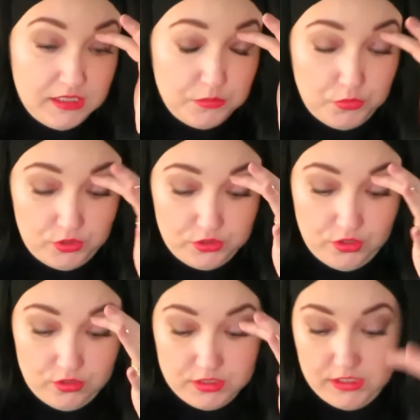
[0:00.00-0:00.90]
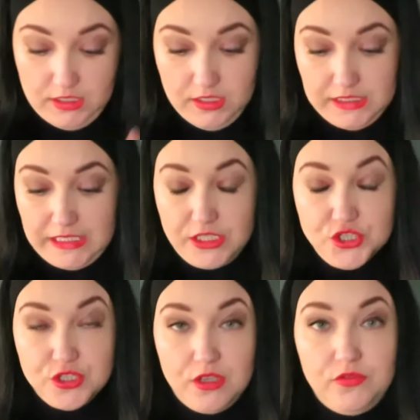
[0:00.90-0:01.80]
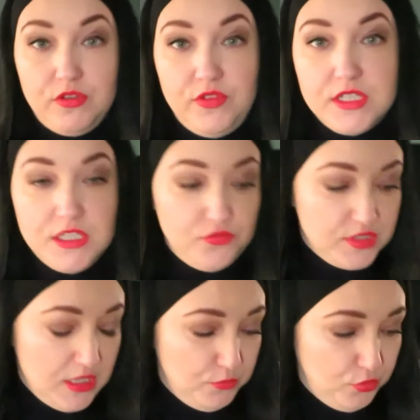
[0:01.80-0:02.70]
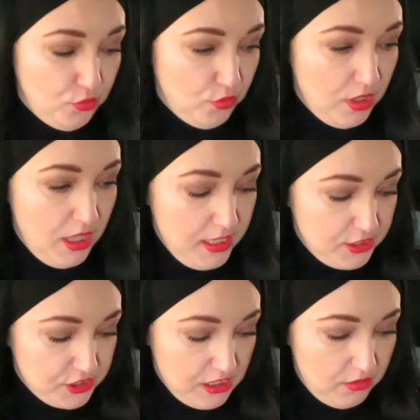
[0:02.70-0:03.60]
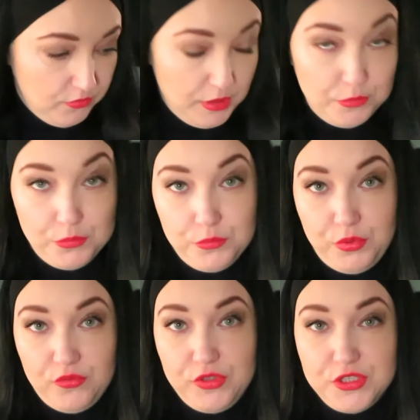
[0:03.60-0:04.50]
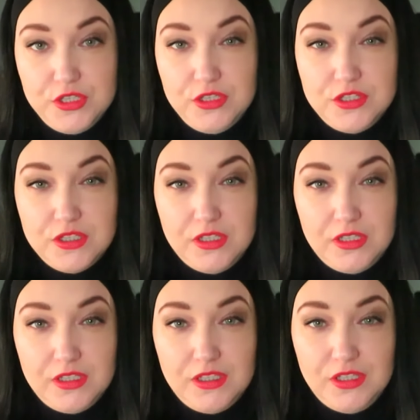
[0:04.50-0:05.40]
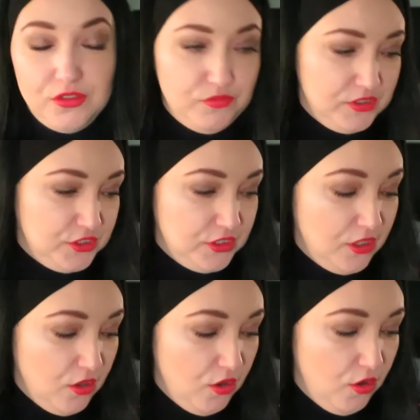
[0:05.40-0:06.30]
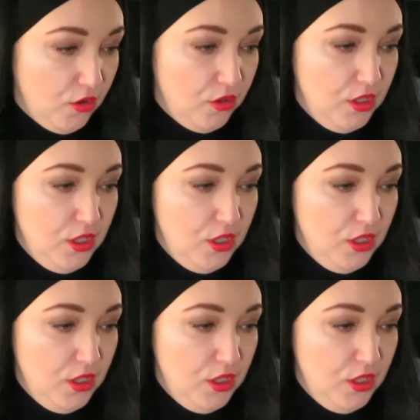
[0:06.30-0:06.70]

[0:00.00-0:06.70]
Moi drodzy, tak jeszcze w kwestii wstępu chciałam Wam powiedzieć e, właśnie o